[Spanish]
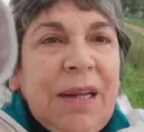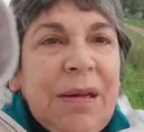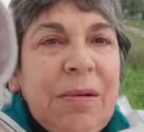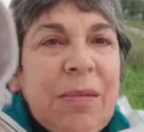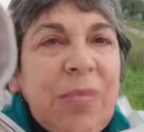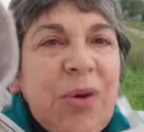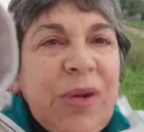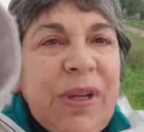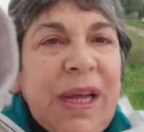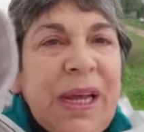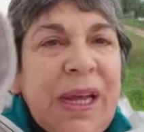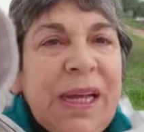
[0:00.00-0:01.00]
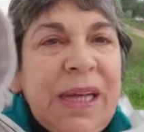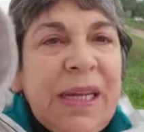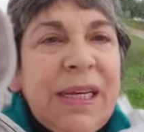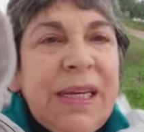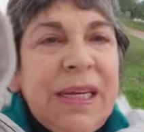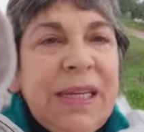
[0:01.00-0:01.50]
mm, por qué
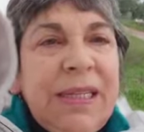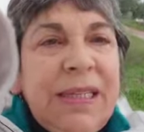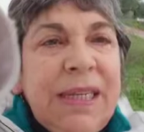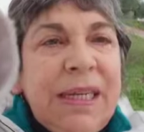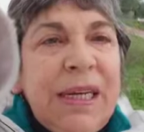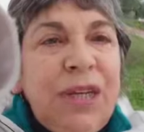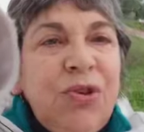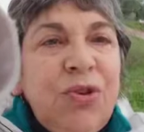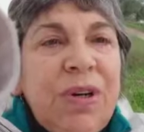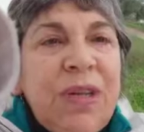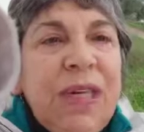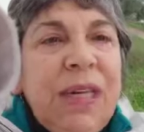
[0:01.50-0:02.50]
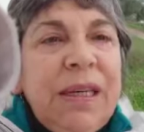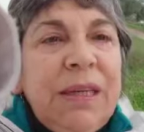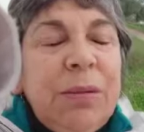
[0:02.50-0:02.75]
llegué yo aquí.